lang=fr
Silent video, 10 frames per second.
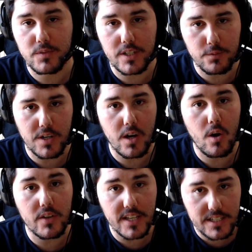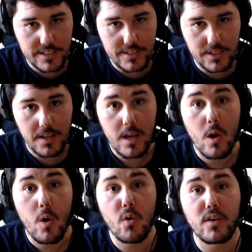Vous allez voir, en un clic,
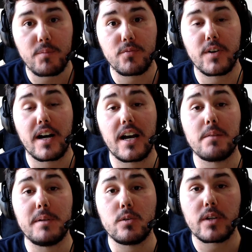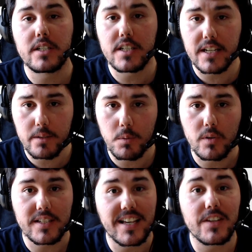on va pouvoir améliorer carrément
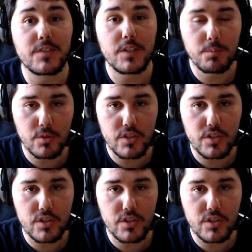et drastiquement,